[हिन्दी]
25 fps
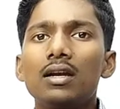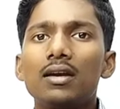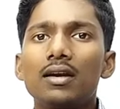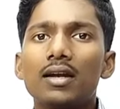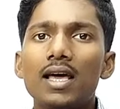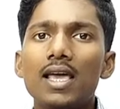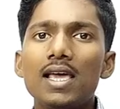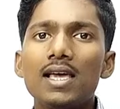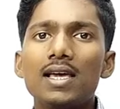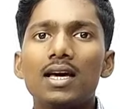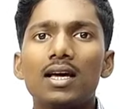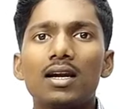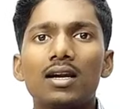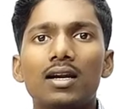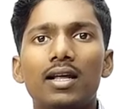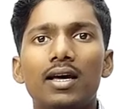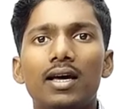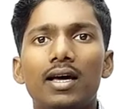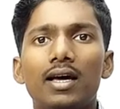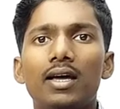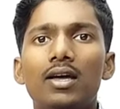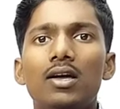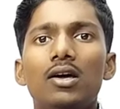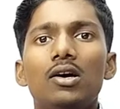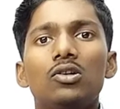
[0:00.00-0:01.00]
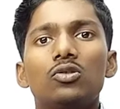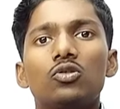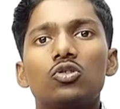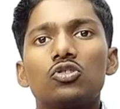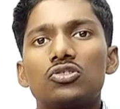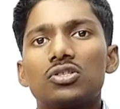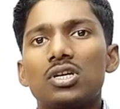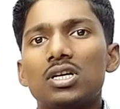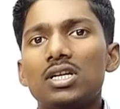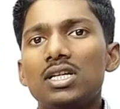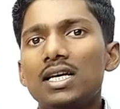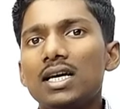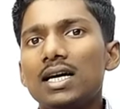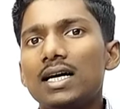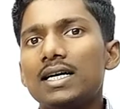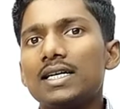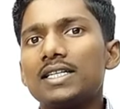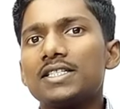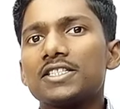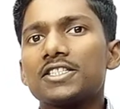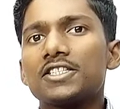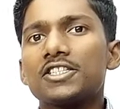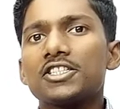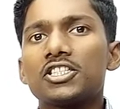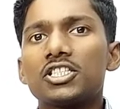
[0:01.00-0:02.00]
नहीं करना है तो चलिए
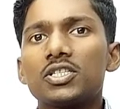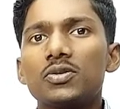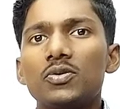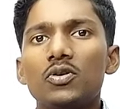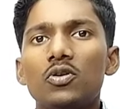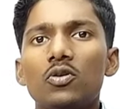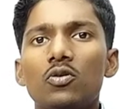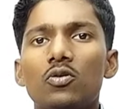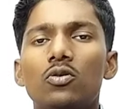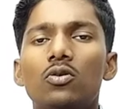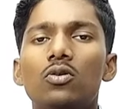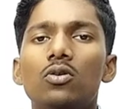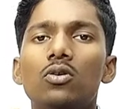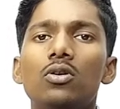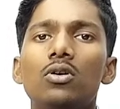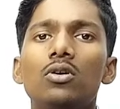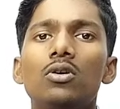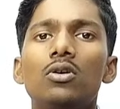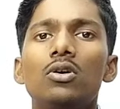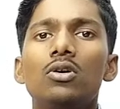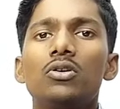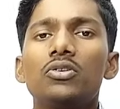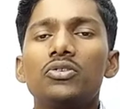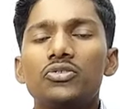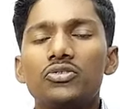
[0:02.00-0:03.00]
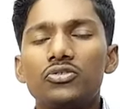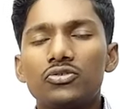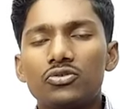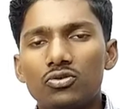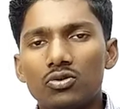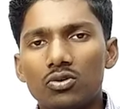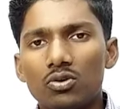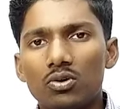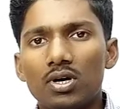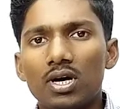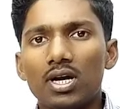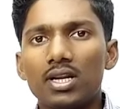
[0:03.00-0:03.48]
आज किस वीडियो को शुरू